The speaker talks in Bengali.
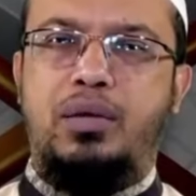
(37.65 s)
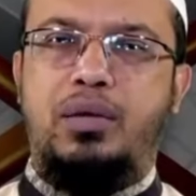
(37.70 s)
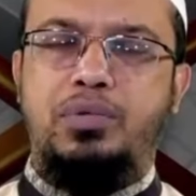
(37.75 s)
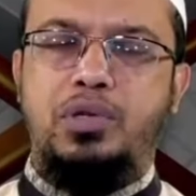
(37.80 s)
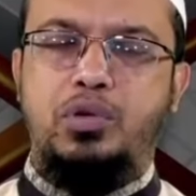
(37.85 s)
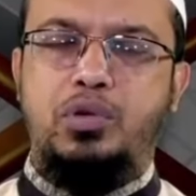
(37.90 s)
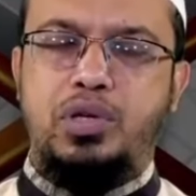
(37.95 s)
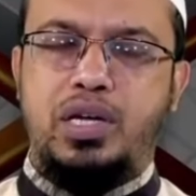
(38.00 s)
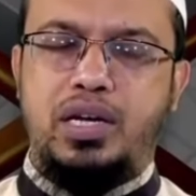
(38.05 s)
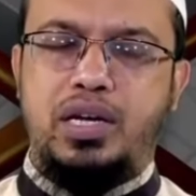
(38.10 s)

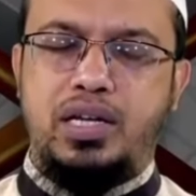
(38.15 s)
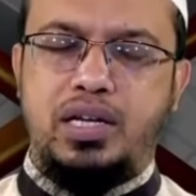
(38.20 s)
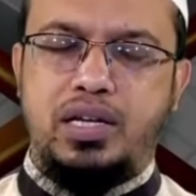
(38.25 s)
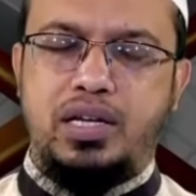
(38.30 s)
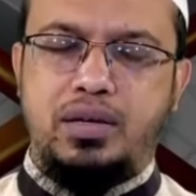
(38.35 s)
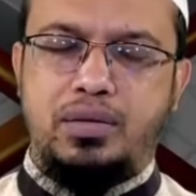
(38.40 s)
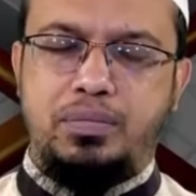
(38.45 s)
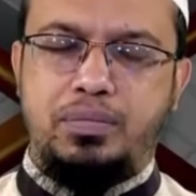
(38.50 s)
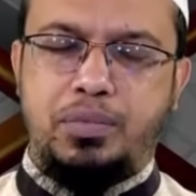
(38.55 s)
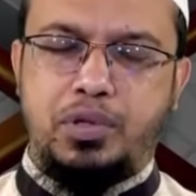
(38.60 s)
আপনি দুনিয়ার এই
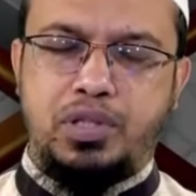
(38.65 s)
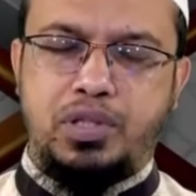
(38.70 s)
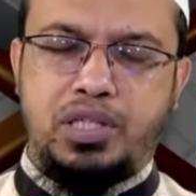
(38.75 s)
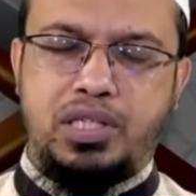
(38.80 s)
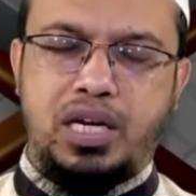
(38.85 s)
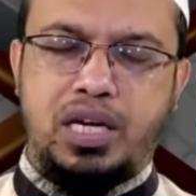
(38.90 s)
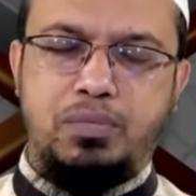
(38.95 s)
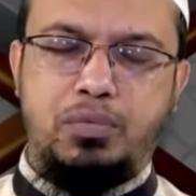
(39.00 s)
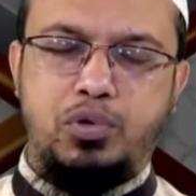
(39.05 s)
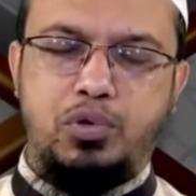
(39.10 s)

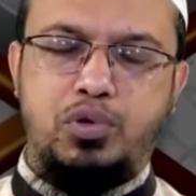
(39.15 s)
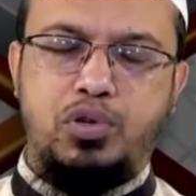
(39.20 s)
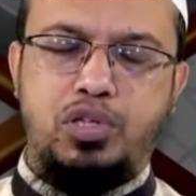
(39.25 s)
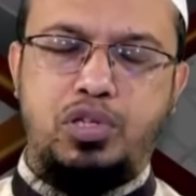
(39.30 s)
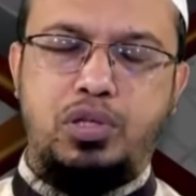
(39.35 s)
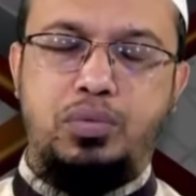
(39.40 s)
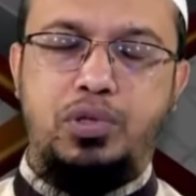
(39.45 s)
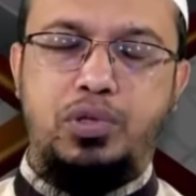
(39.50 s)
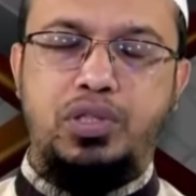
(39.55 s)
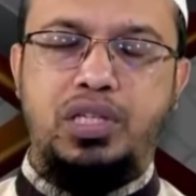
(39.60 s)
পঞ্চাশ ষাট
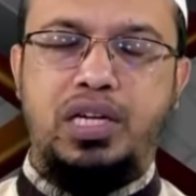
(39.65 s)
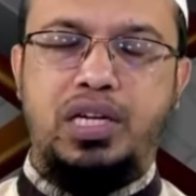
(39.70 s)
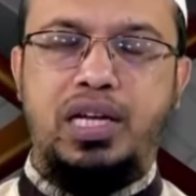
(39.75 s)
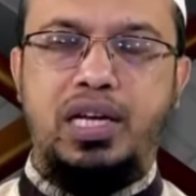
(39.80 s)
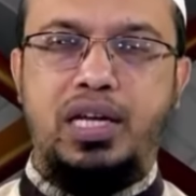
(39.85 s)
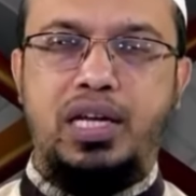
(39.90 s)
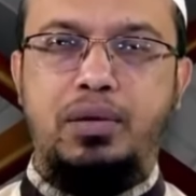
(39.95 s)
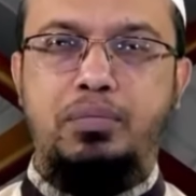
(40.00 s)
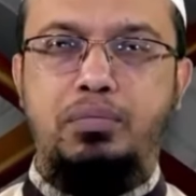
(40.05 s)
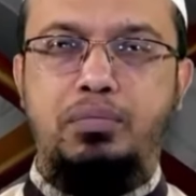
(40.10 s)
বছরের জীবন
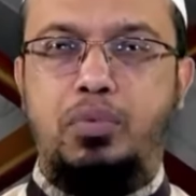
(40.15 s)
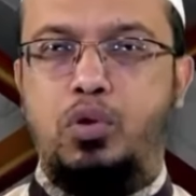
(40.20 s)
যেখানে